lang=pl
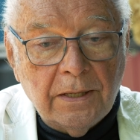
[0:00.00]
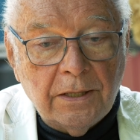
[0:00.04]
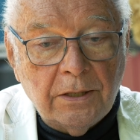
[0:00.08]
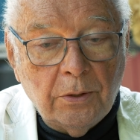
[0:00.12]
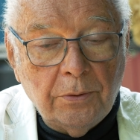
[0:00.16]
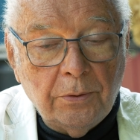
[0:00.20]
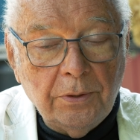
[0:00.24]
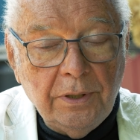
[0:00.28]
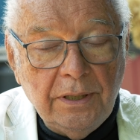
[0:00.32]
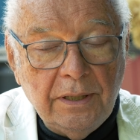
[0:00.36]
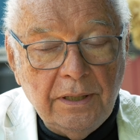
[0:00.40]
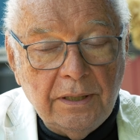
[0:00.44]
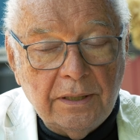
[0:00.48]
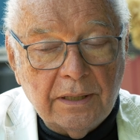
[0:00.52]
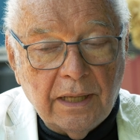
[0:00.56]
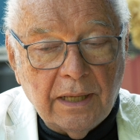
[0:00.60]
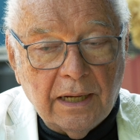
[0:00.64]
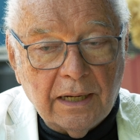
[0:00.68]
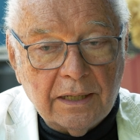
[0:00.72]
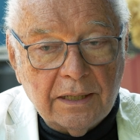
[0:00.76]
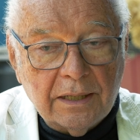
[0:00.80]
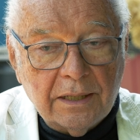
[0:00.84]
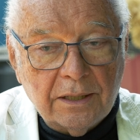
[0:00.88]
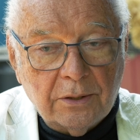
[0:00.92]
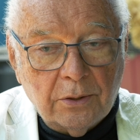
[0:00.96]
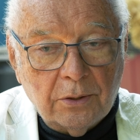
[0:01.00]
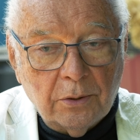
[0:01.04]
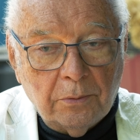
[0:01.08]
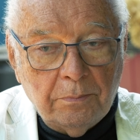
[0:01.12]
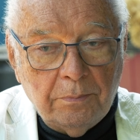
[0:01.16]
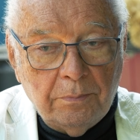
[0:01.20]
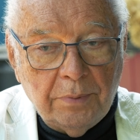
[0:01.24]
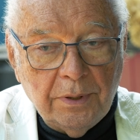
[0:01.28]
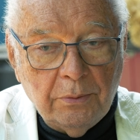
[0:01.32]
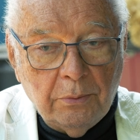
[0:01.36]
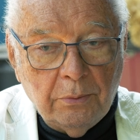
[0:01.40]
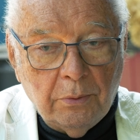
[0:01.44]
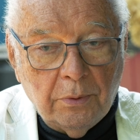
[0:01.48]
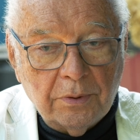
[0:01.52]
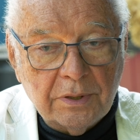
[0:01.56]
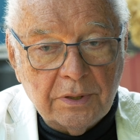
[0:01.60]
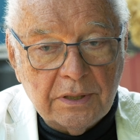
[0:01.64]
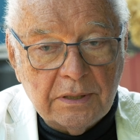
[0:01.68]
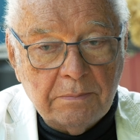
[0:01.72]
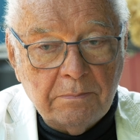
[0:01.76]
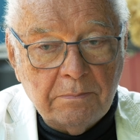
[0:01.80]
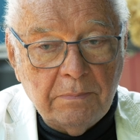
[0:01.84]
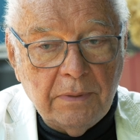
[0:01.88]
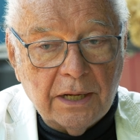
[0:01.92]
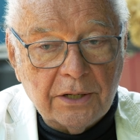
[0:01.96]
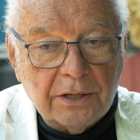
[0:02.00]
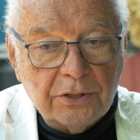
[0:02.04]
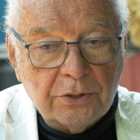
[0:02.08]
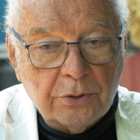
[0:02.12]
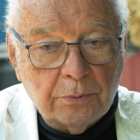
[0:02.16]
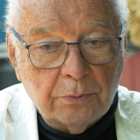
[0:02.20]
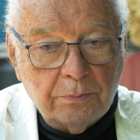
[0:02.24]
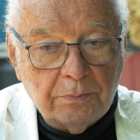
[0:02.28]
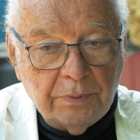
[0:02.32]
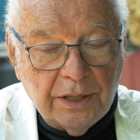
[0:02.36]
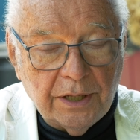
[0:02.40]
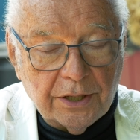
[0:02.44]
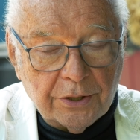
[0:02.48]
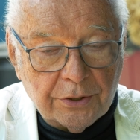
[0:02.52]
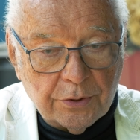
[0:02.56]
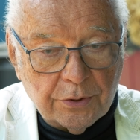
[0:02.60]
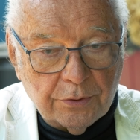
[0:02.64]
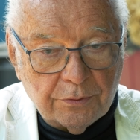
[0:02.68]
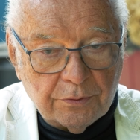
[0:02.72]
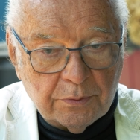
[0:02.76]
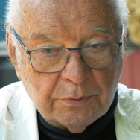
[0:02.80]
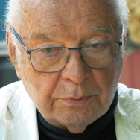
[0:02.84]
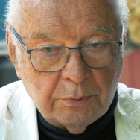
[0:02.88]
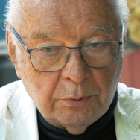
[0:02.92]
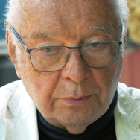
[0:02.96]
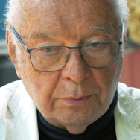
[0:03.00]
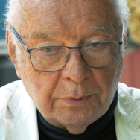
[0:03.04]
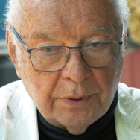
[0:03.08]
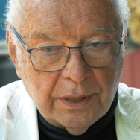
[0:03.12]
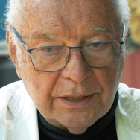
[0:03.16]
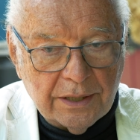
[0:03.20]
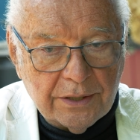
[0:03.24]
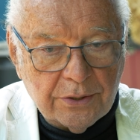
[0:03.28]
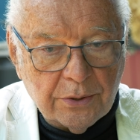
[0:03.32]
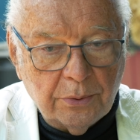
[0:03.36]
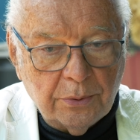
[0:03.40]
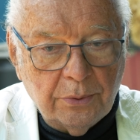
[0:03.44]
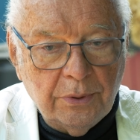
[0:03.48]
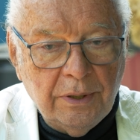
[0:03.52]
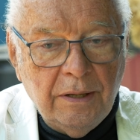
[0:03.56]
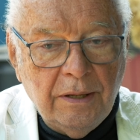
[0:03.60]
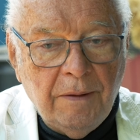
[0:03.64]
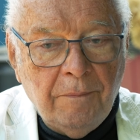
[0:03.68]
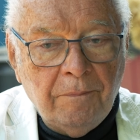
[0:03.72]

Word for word: No i tak to było z naszą pierwszą współpracą,